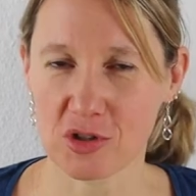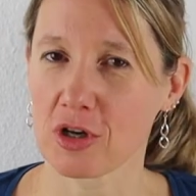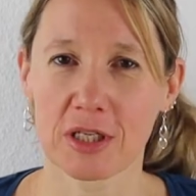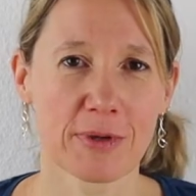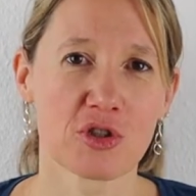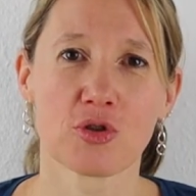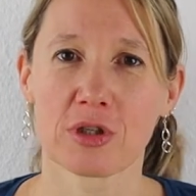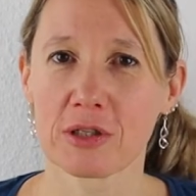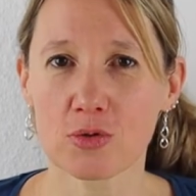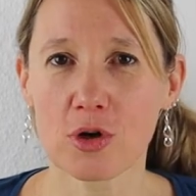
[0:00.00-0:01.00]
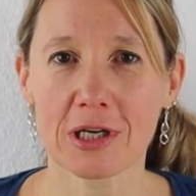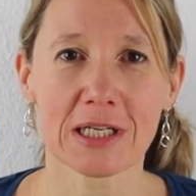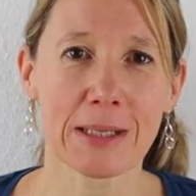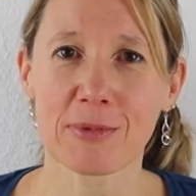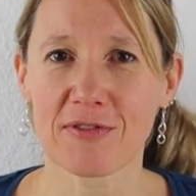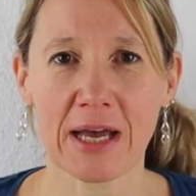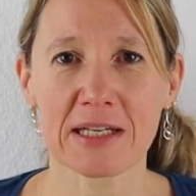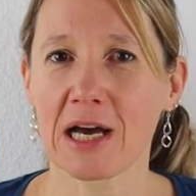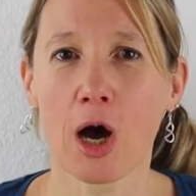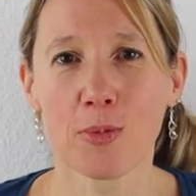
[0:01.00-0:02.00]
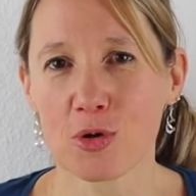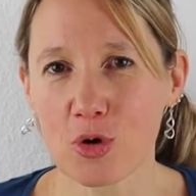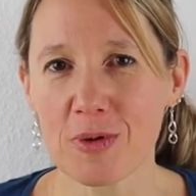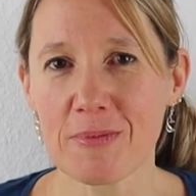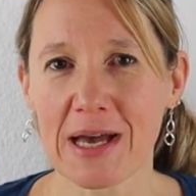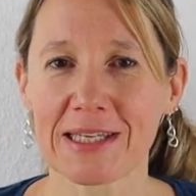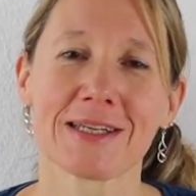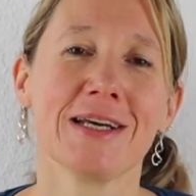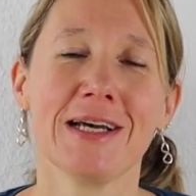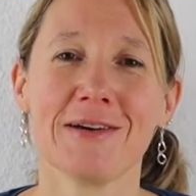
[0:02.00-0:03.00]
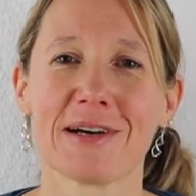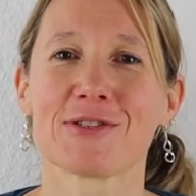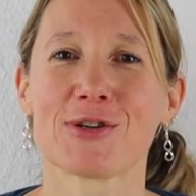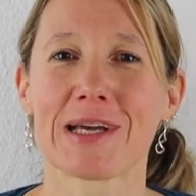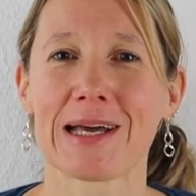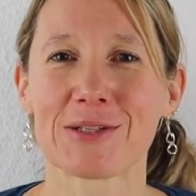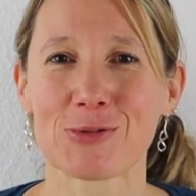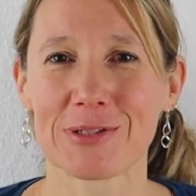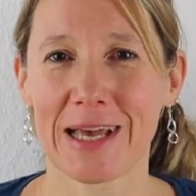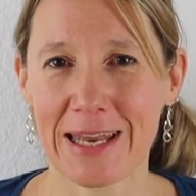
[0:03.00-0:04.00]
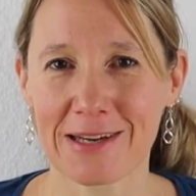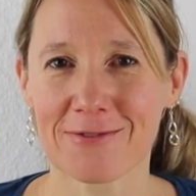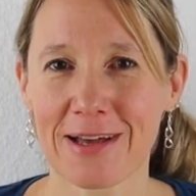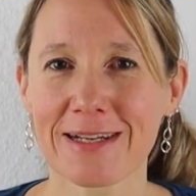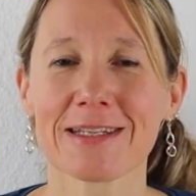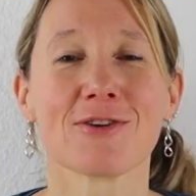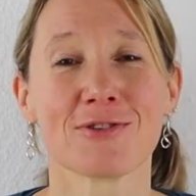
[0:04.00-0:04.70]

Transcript: Jetzt könnt ihr mal ein Stückchen Gurke nehmen, eine Weintraube, ein Gummibärchen, was euch gerade so in die Hände fällt.